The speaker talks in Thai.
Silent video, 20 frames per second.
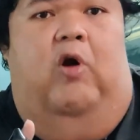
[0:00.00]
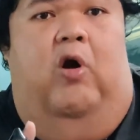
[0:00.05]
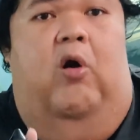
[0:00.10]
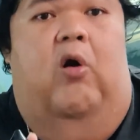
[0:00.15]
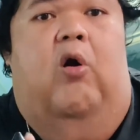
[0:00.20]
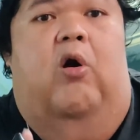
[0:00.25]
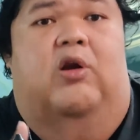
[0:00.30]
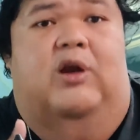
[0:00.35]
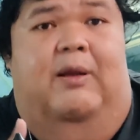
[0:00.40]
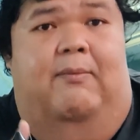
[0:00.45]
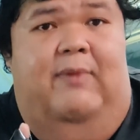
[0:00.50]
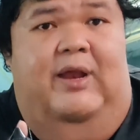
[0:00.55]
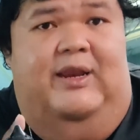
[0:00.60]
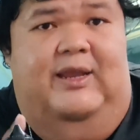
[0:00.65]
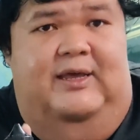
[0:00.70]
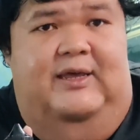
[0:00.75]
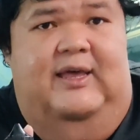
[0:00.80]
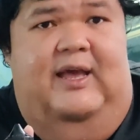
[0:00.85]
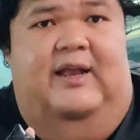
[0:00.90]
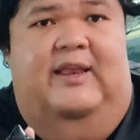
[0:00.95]
ของน้ำมัน
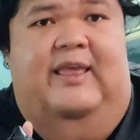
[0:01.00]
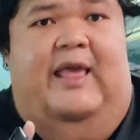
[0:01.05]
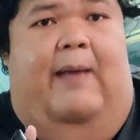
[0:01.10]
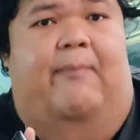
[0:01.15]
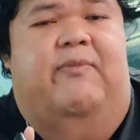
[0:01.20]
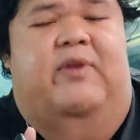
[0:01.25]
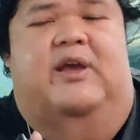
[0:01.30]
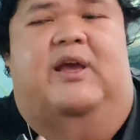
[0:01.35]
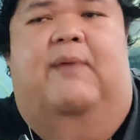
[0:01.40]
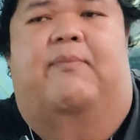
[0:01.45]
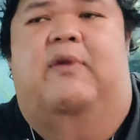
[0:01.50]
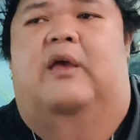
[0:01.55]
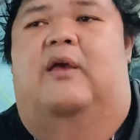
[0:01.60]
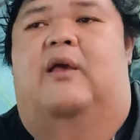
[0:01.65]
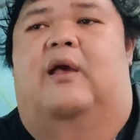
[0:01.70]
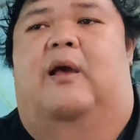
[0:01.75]
เครื่องย้ำนะครับ